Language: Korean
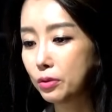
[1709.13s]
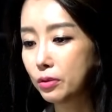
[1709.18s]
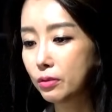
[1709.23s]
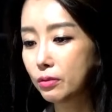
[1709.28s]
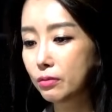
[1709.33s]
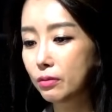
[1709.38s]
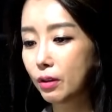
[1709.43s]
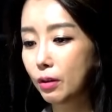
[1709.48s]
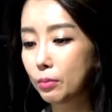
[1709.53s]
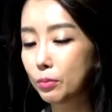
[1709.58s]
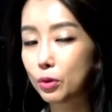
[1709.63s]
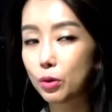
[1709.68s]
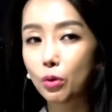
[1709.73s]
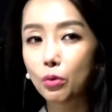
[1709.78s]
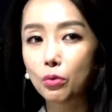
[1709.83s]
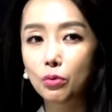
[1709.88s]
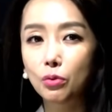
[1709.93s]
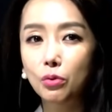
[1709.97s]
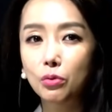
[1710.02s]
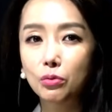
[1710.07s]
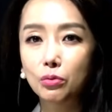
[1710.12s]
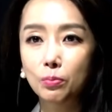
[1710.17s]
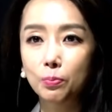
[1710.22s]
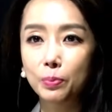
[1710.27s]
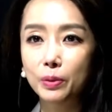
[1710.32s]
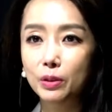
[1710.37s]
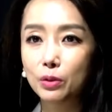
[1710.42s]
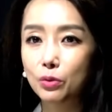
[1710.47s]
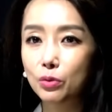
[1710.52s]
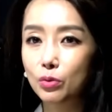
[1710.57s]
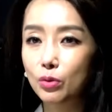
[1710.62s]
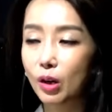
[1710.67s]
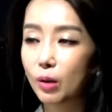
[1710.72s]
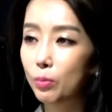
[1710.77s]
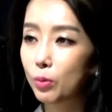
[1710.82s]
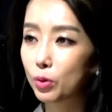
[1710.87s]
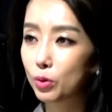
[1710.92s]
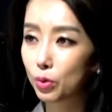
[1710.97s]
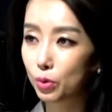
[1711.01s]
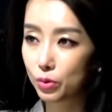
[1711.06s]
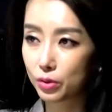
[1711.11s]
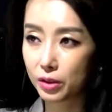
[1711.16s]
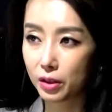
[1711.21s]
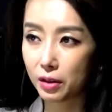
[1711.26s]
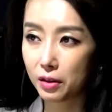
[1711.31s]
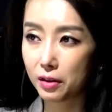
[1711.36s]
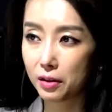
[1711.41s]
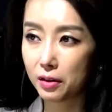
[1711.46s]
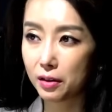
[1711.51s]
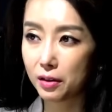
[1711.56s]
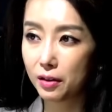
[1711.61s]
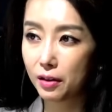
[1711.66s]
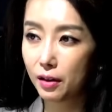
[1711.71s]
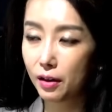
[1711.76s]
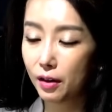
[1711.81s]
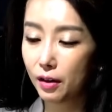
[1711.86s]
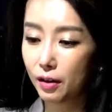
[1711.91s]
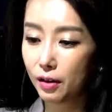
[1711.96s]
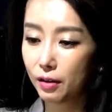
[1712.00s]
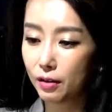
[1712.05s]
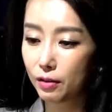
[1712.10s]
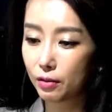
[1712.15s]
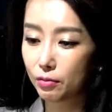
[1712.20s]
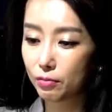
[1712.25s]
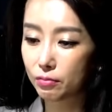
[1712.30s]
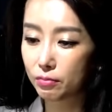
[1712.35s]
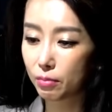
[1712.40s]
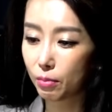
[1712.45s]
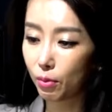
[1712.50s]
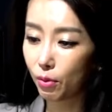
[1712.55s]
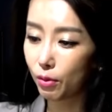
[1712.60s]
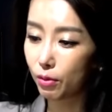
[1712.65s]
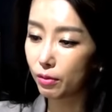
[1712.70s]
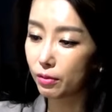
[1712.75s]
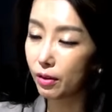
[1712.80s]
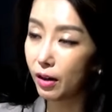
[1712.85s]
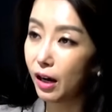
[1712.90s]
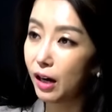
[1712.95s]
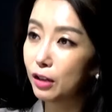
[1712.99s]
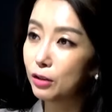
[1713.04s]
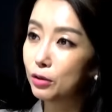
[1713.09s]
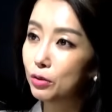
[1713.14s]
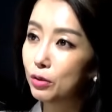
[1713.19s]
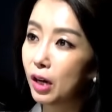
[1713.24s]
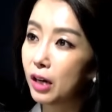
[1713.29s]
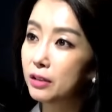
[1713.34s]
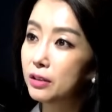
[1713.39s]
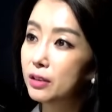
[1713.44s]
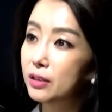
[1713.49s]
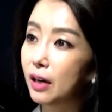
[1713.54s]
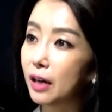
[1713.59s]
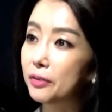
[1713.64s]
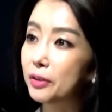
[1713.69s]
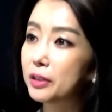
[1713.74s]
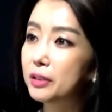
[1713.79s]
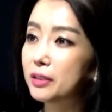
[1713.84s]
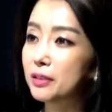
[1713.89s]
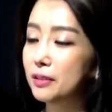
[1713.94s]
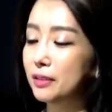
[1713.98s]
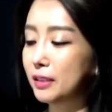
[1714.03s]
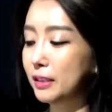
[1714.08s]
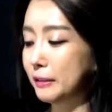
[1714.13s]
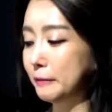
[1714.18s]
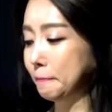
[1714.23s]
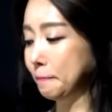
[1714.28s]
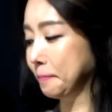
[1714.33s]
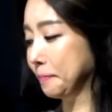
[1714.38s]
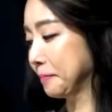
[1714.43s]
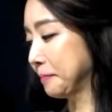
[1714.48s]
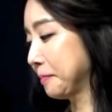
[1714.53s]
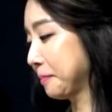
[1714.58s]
이거는 전공 필수 과목조차 음. 뭐 네, 할, 하를 않았으니.